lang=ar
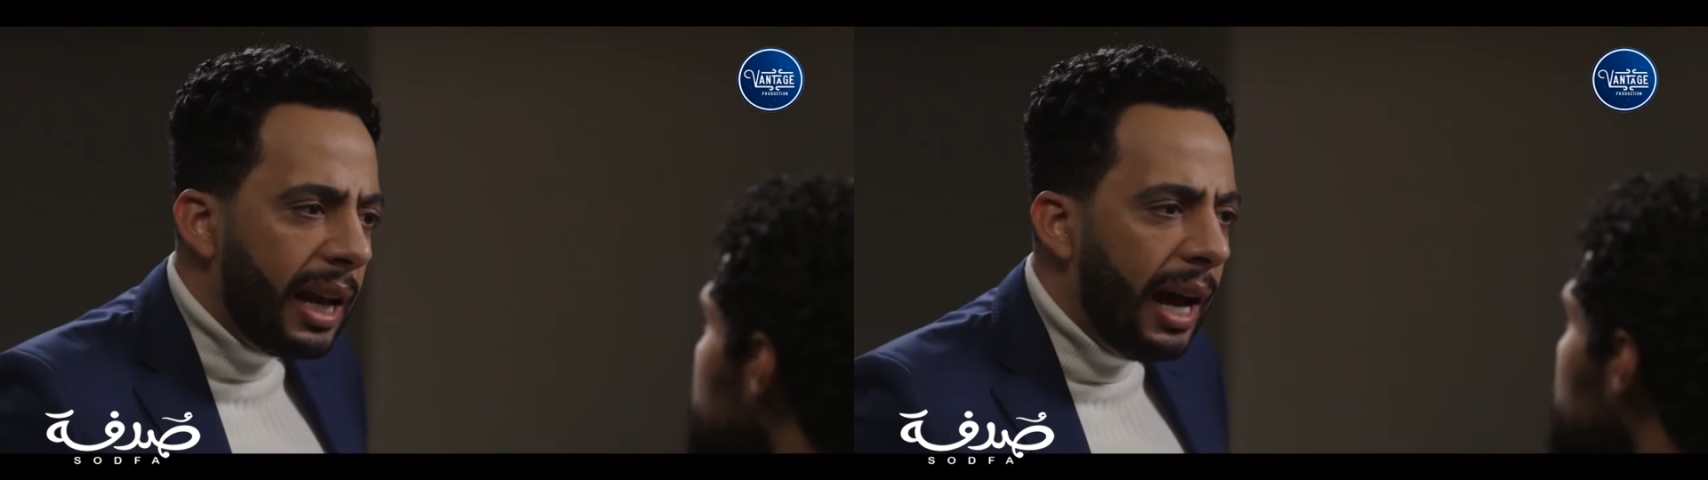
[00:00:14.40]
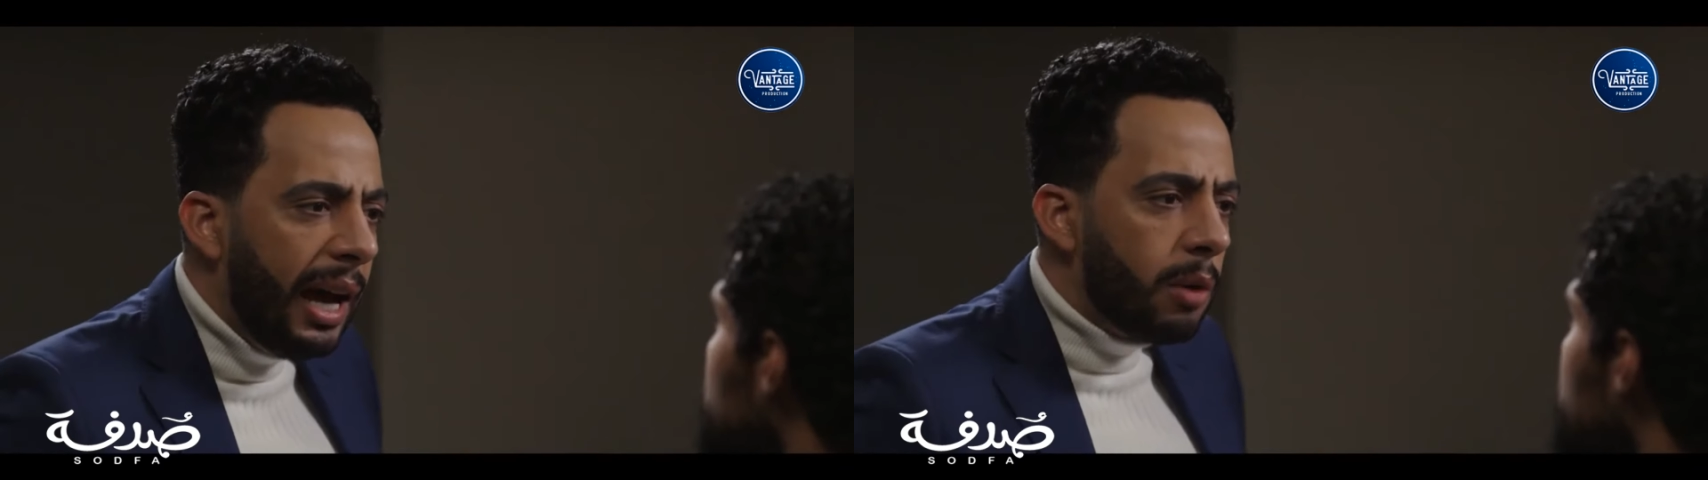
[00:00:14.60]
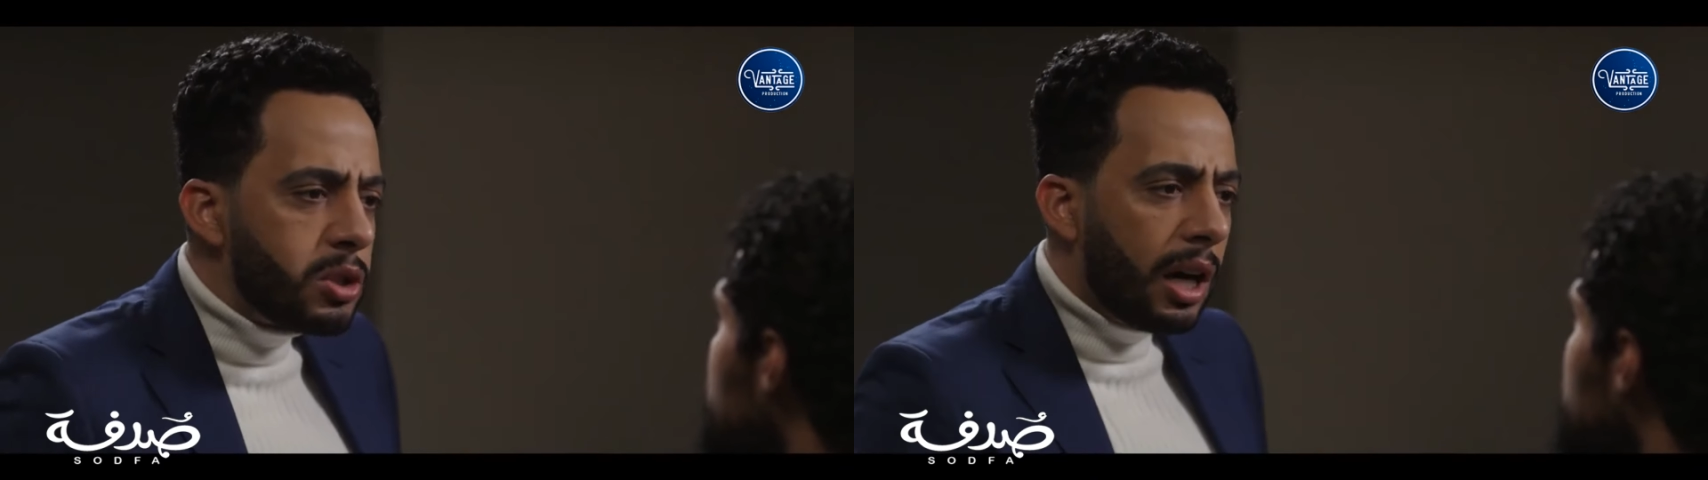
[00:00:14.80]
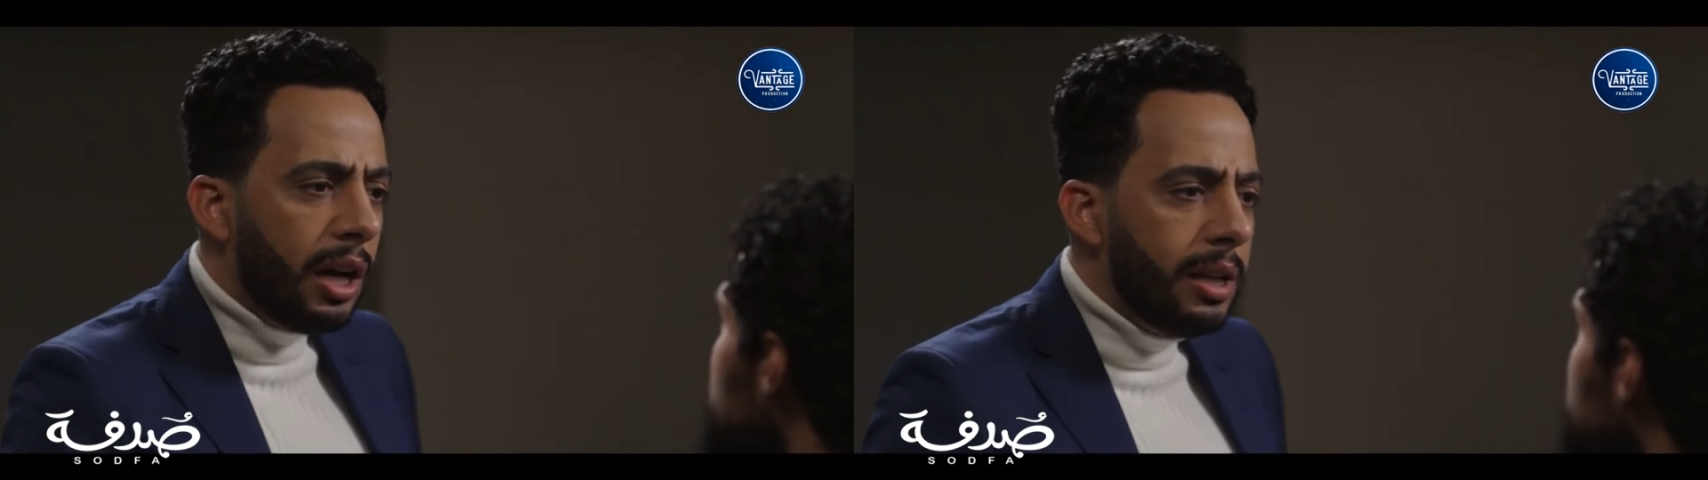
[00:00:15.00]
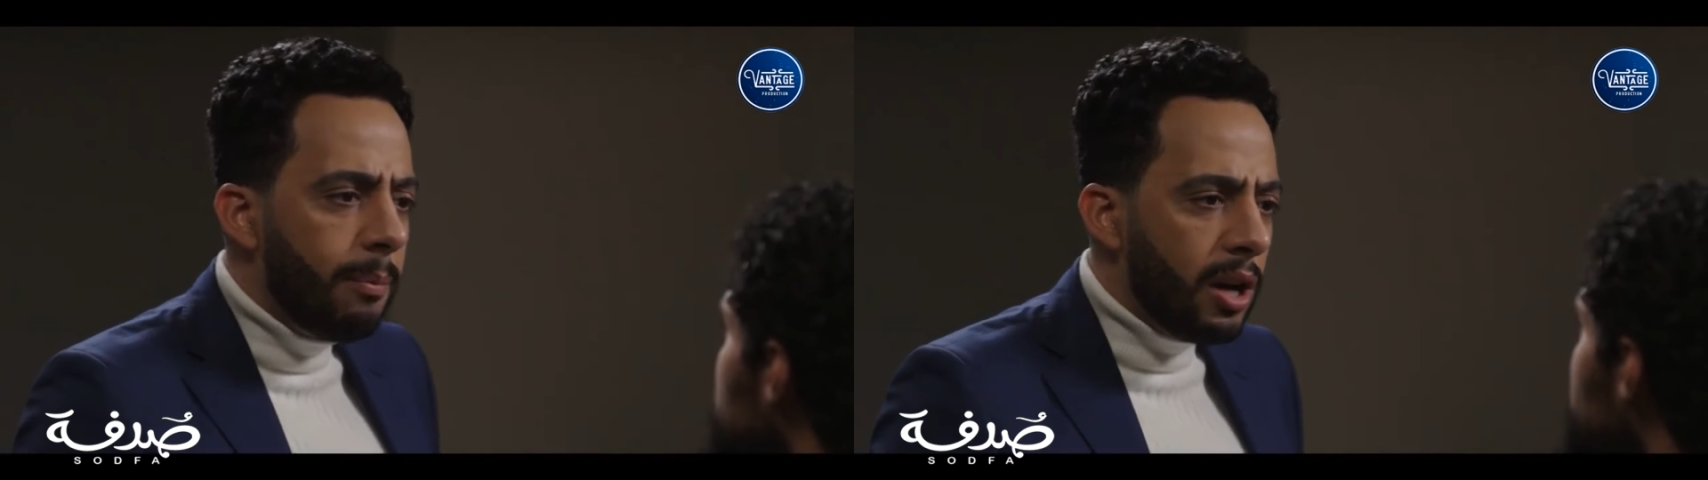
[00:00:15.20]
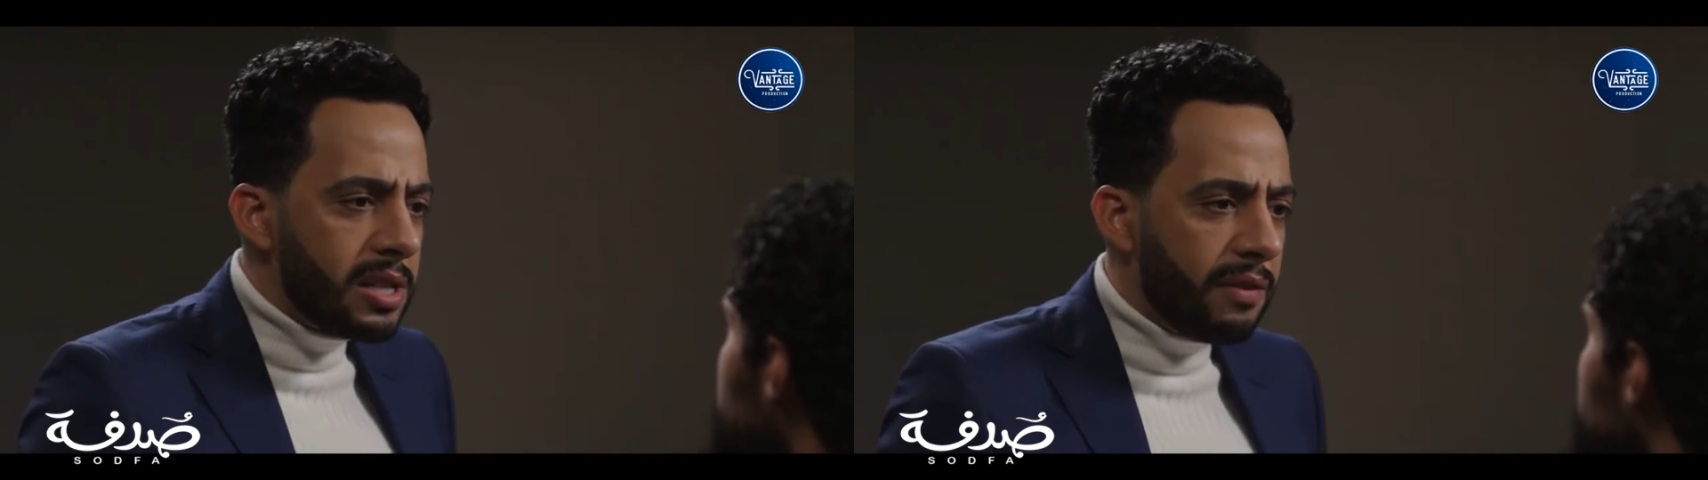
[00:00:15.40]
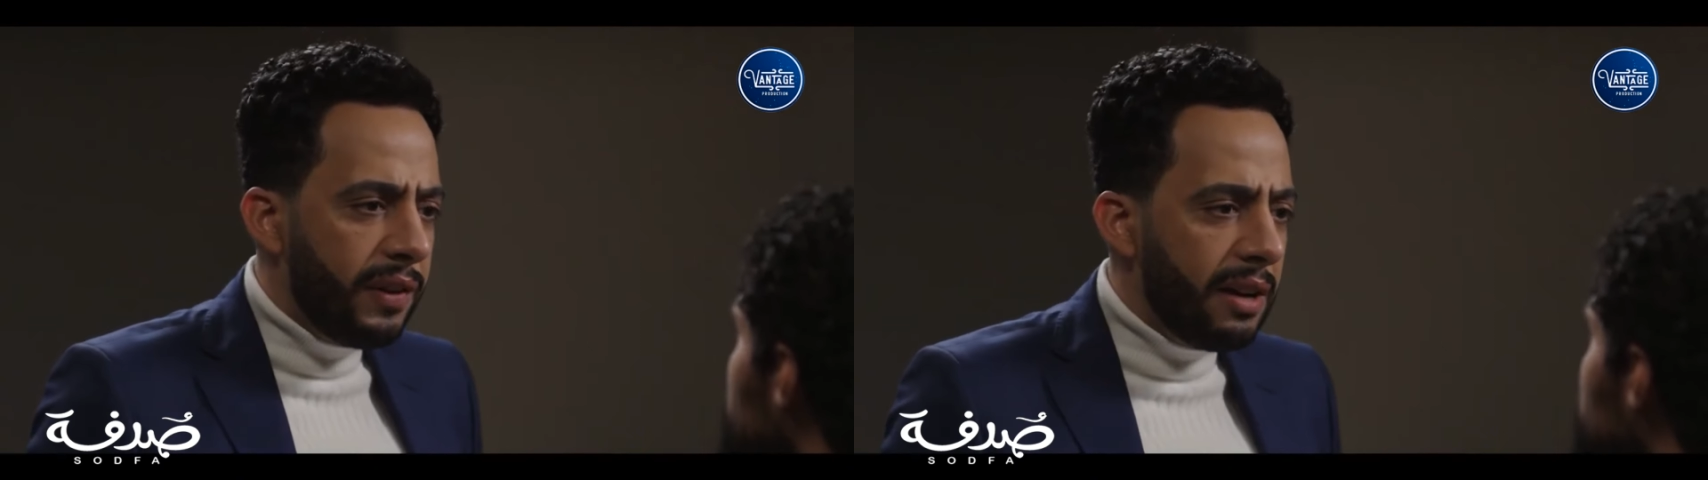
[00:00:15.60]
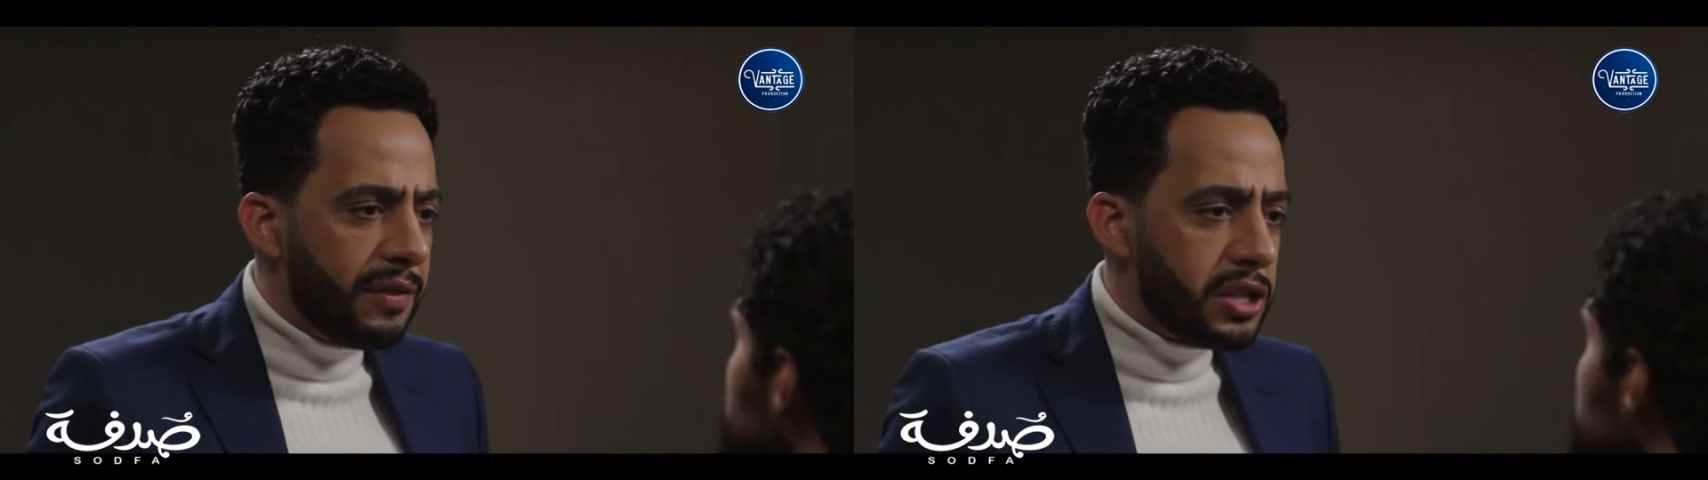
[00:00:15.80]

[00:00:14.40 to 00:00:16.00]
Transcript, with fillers: كان حق وشغلني موظف هنا في